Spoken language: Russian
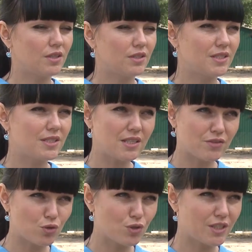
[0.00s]
здесь для
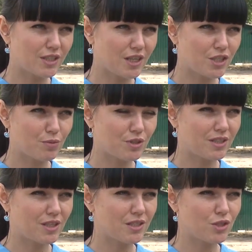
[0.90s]
взрослых также
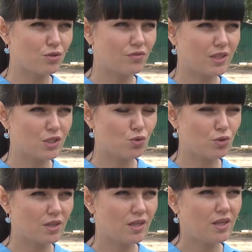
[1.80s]
будет организована
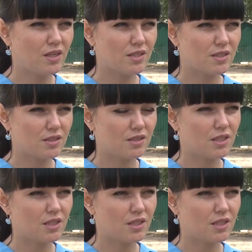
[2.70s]
зона с